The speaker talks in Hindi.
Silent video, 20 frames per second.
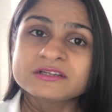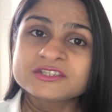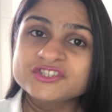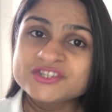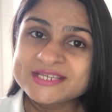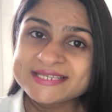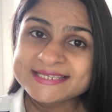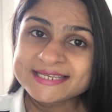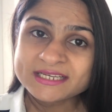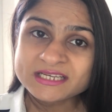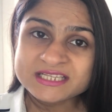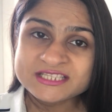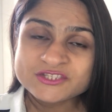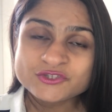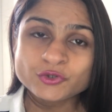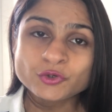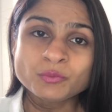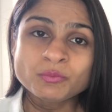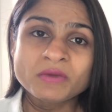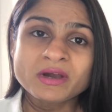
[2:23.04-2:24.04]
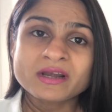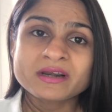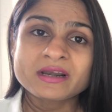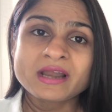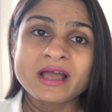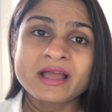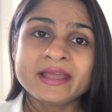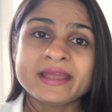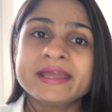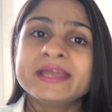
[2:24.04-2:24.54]
चीज़ें कंज्यूम
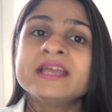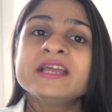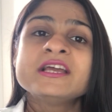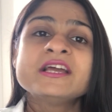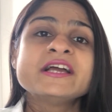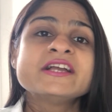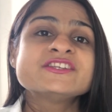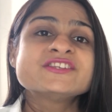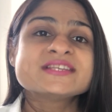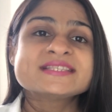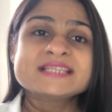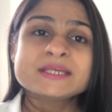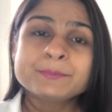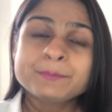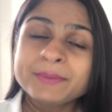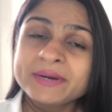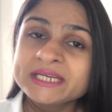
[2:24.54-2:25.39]
करना है जैसे